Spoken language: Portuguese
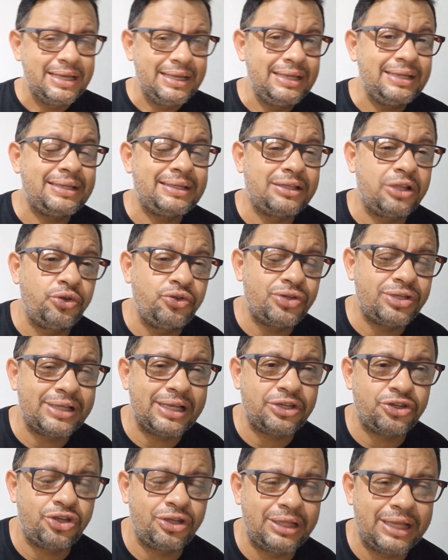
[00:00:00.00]
estão
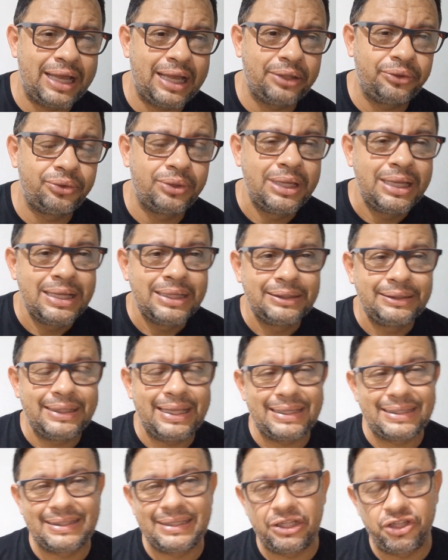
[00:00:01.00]
estacionados
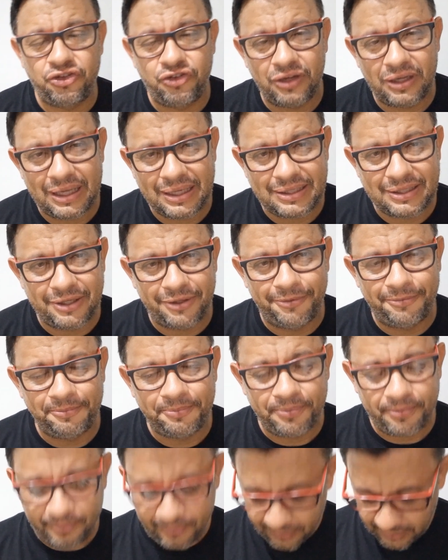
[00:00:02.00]
na santificação.
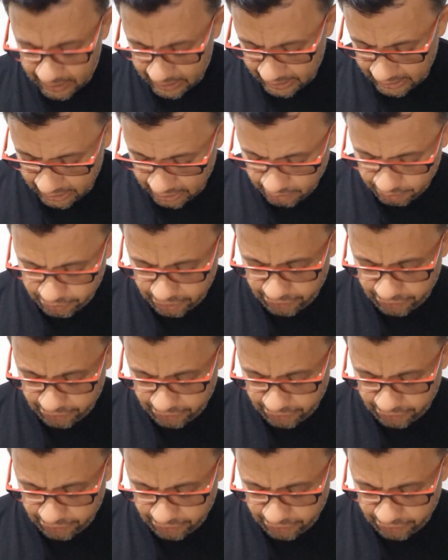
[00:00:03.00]
O